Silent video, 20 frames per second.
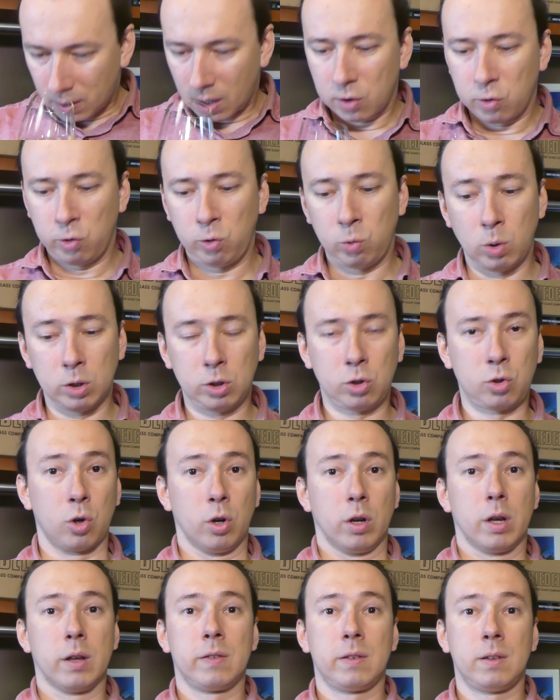
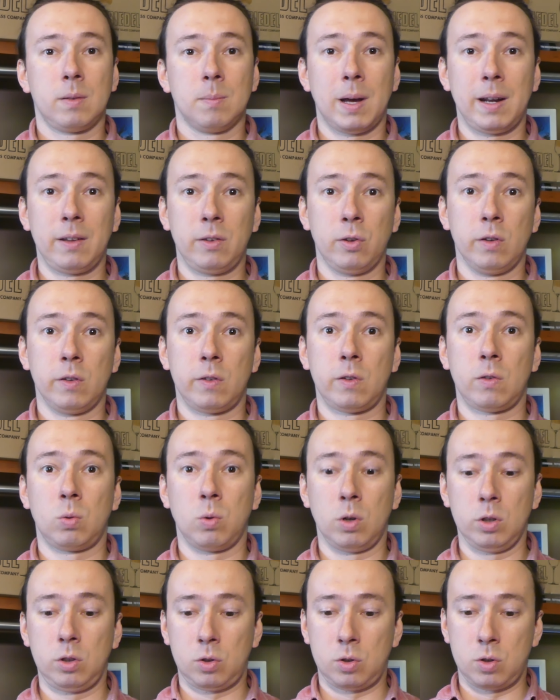słodko jest. Bardzo jest
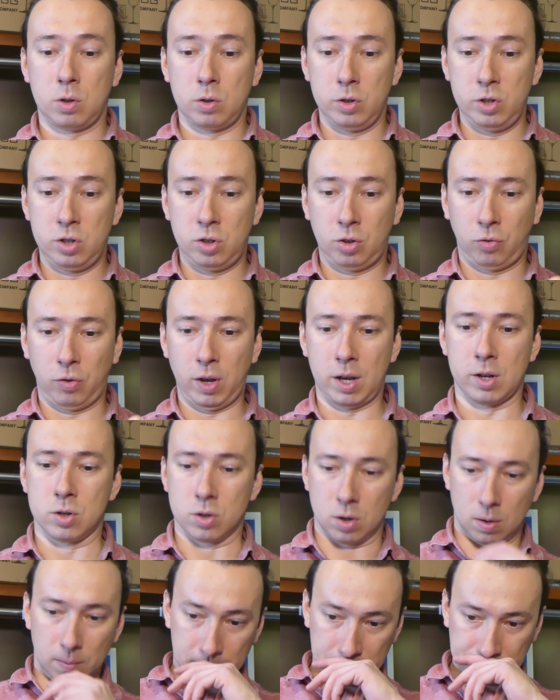słodko i
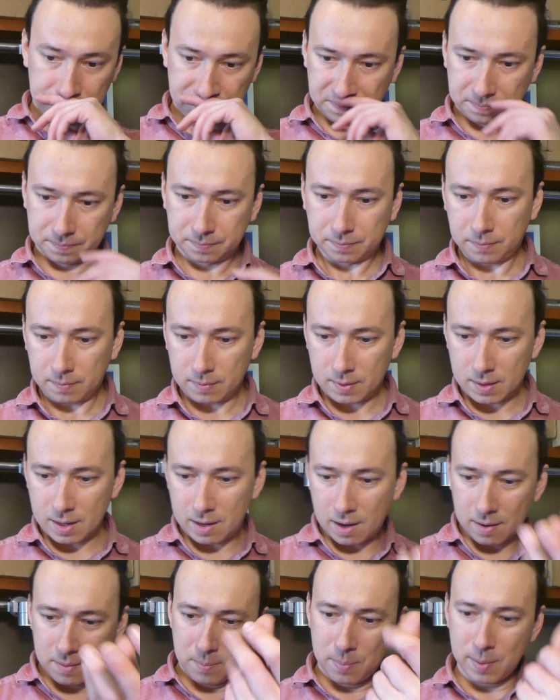świeżo.
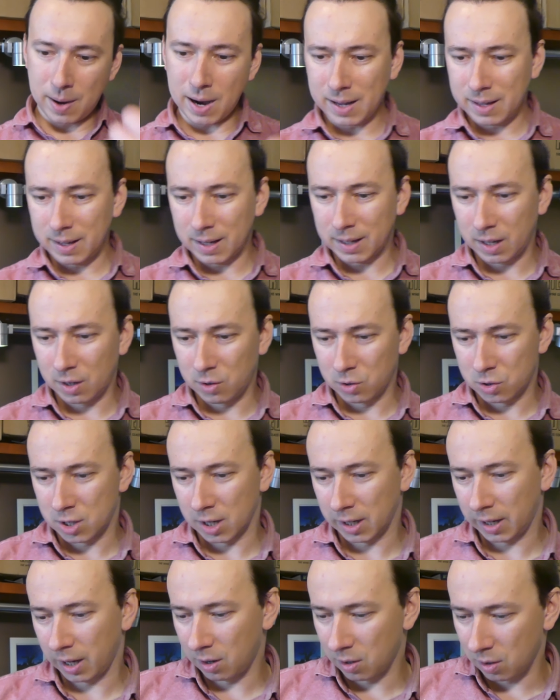Brak jakiegoś
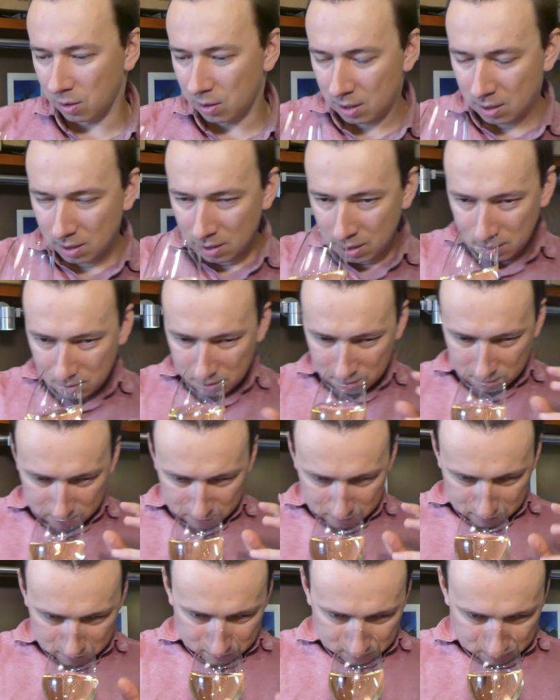takiego
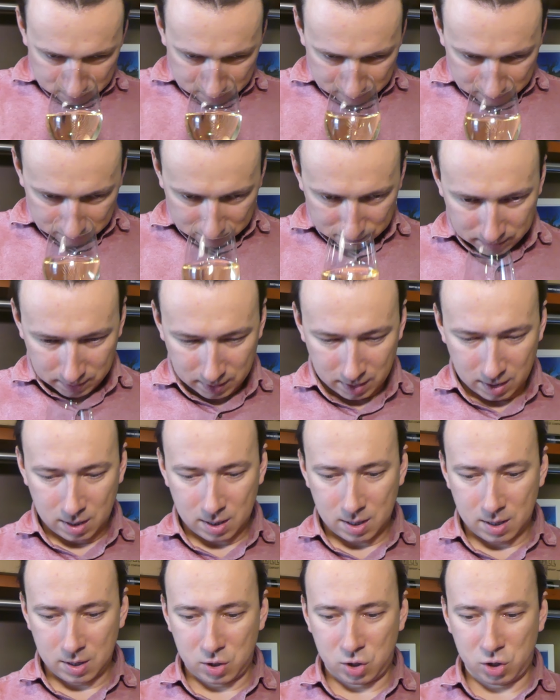
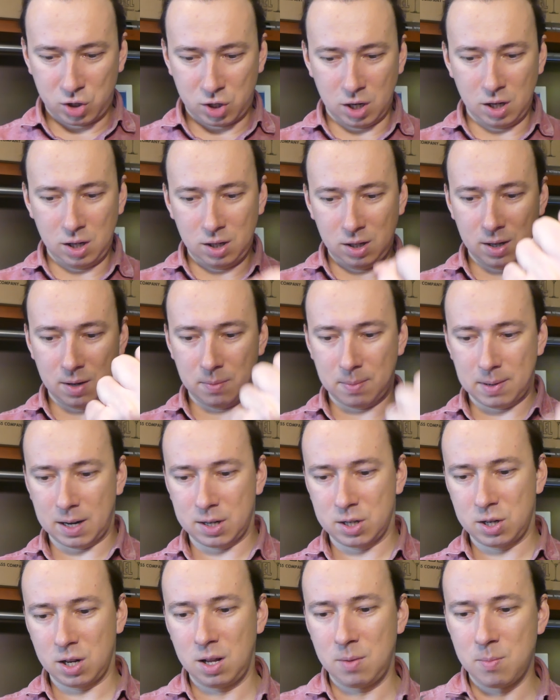E, silnie
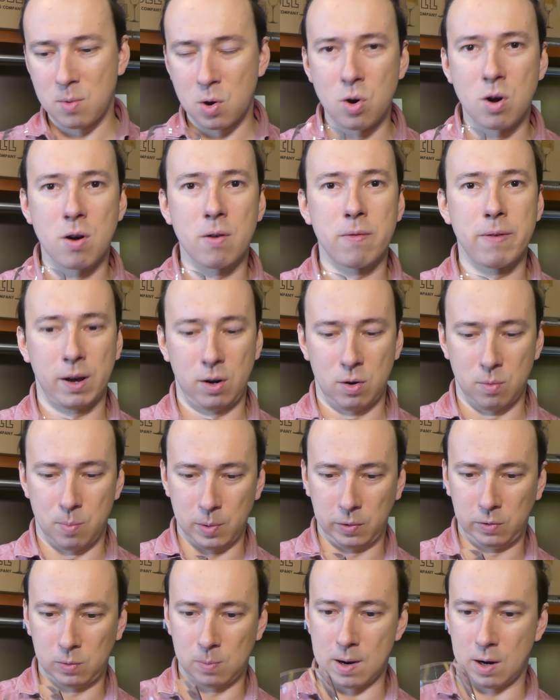bardziej limonkowego
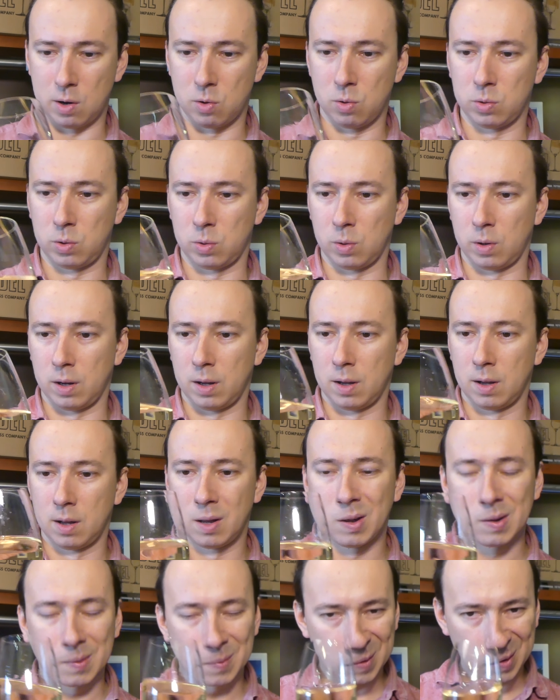posmaku, który
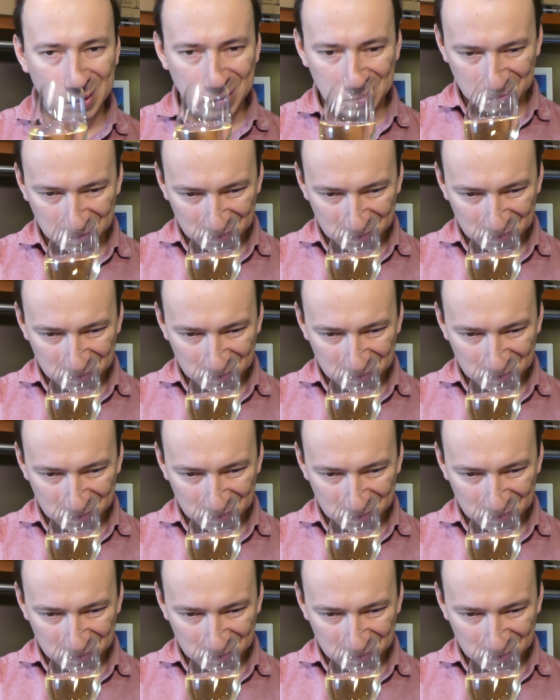e,